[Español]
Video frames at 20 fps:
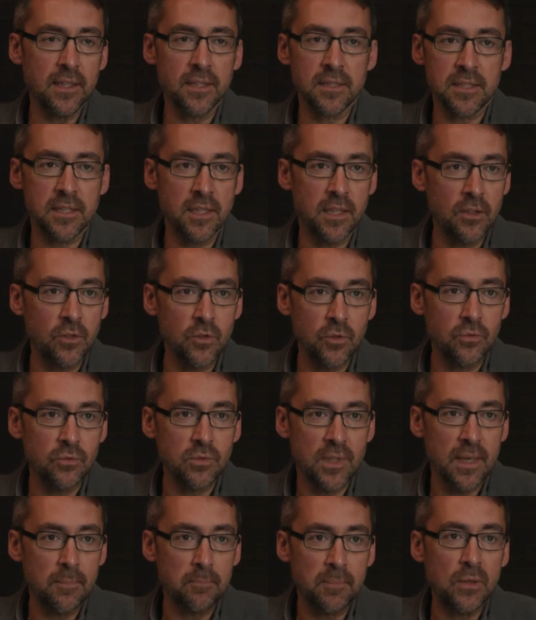ha seguido
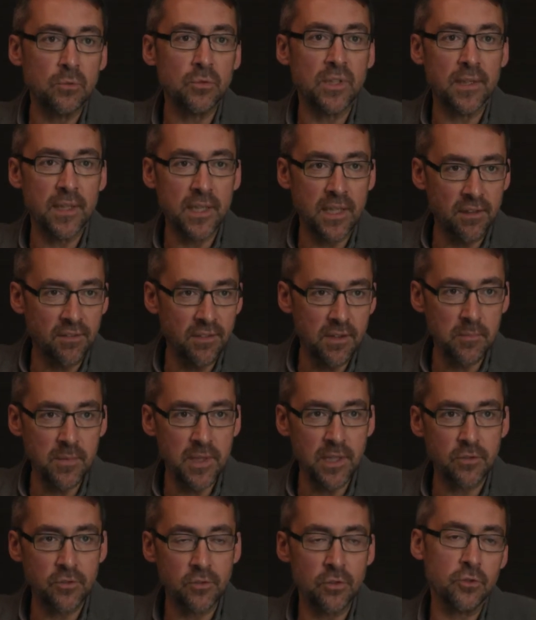una pauta de
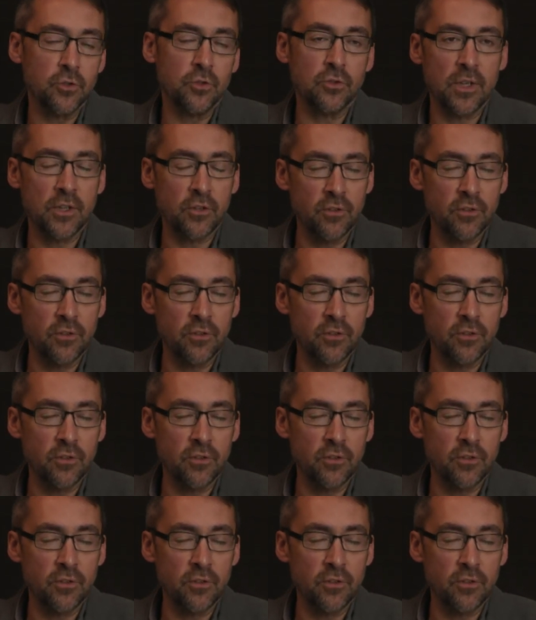crecimiento en torno al